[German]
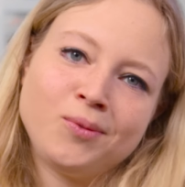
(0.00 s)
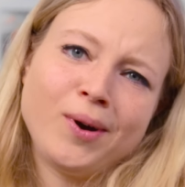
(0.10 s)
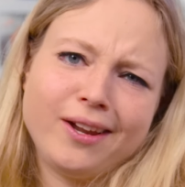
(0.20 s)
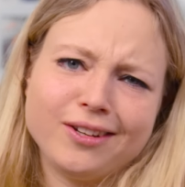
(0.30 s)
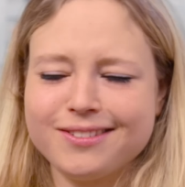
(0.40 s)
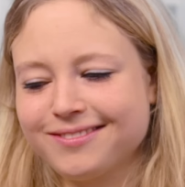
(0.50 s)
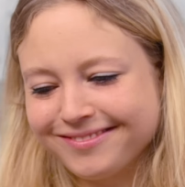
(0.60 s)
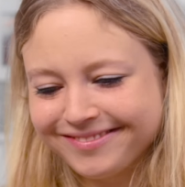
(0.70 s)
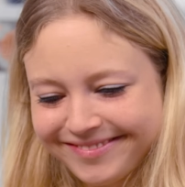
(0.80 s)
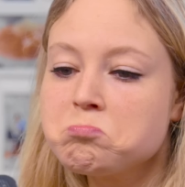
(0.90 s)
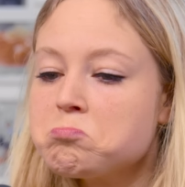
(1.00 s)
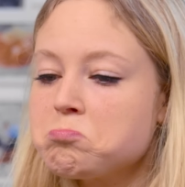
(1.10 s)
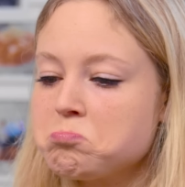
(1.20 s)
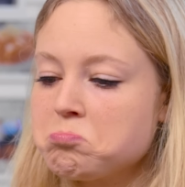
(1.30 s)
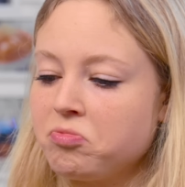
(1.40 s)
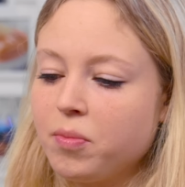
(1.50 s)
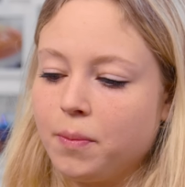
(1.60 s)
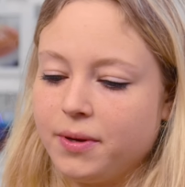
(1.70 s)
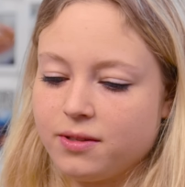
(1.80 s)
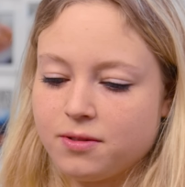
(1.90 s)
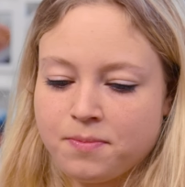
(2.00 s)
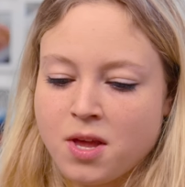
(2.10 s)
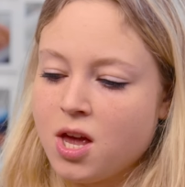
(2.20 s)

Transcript: Why not? Wir probieren's.